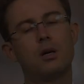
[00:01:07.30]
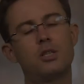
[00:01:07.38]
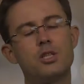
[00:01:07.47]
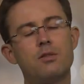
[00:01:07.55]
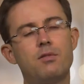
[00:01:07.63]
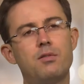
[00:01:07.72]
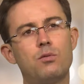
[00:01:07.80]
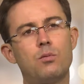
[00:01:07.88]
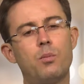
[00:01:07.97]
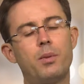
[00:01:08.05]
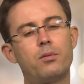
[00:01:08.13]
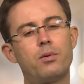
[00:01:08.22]
A gente vive um
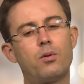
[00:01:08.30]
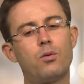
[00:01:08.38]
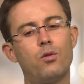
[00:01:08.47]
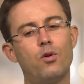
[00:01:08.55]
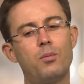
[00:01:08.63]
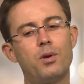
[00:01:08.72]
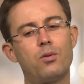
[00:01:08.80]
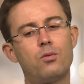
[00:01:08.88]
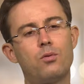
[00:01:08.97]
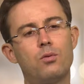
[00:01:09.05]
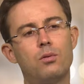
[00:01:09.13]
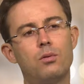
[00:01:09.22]
momento
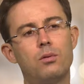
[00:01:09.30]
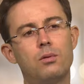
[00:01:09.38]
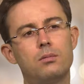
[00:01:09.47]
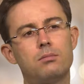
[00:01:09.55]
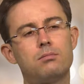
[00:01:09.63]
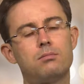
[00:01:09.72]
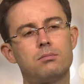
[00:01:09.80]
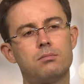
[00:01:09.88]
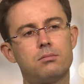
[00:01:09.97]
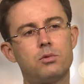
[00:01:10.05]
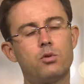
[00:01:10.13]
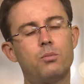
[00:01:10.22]
econômico
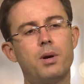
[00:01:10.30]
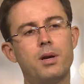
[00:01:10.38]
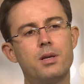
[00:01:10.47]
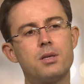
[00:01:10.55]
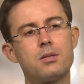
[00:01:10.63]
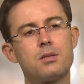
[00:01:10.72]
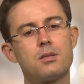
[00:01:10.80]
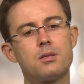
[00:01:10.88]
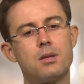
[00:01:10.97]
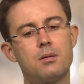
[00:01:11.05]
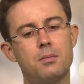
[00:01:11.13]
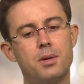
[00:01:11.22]
do país
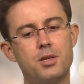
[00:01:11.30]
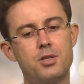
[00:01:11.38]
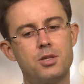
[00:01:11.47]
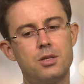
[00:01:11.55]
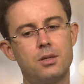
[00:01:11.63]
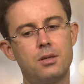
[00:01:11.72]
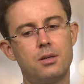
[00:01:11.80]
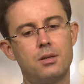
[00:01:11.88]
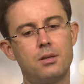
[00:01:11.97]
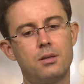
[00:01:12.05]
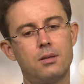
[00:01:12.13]
extremamente